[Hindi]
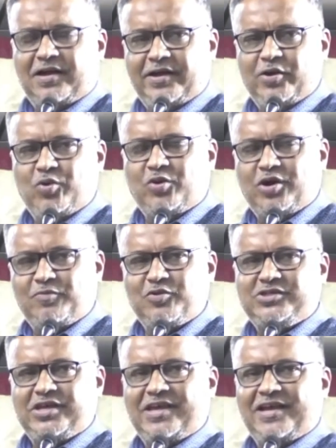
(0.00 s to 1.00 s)
खड़े होकर
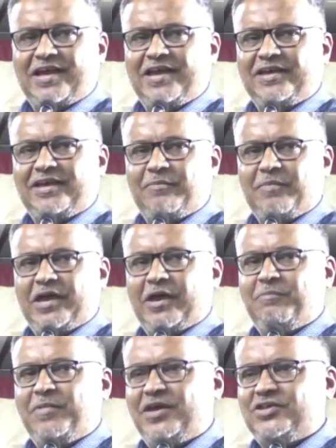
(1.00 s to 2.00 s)
मुझसे ये कहे कि मैं
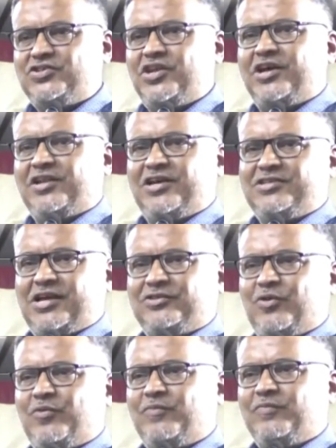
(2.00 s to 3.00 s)
एम हिस्ट्री करना
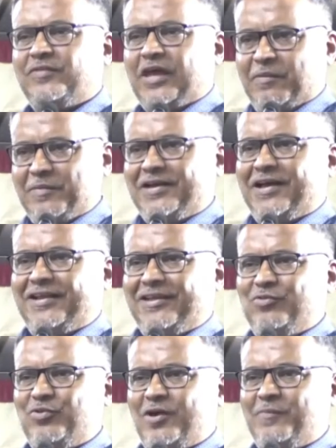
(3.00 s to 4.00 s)
चाहता हूँ क्या मैं
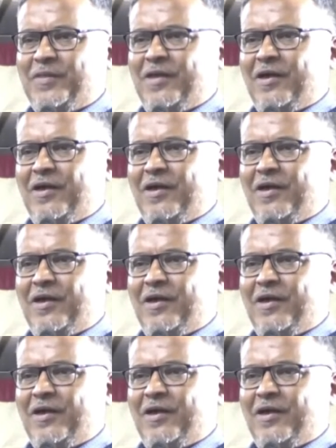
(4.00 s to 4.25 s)
करने दूंगा